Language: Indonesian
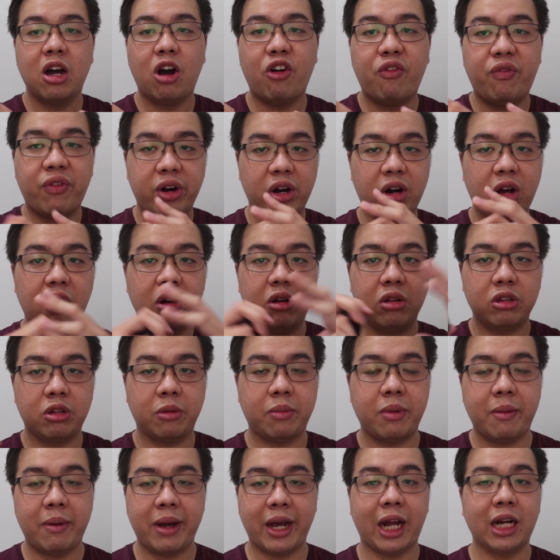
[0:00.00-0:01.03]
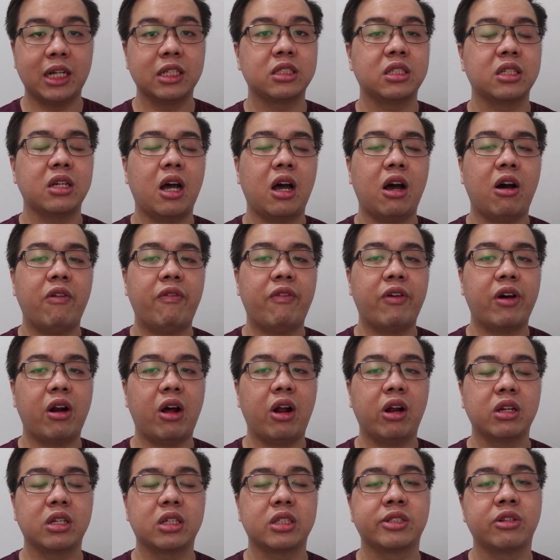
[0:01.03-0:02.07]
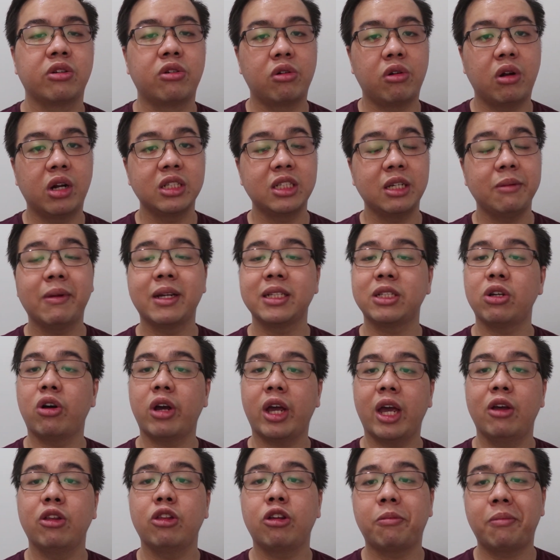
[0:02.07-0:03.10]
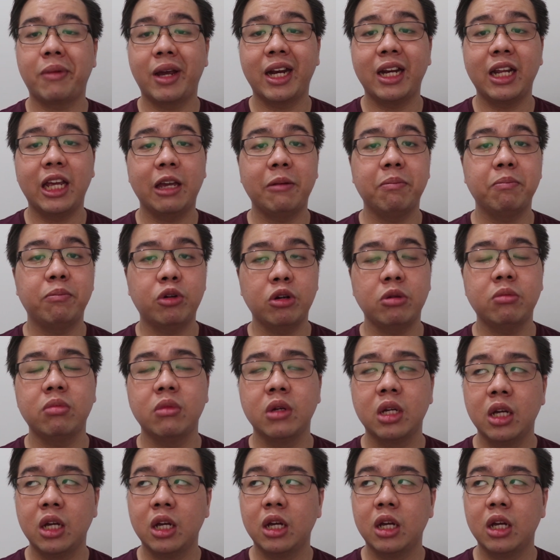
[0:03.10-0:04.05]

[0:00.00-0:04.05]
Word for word: overall untuk pemakaian overall keseluruhan sih masih oke okay. untuk main game pun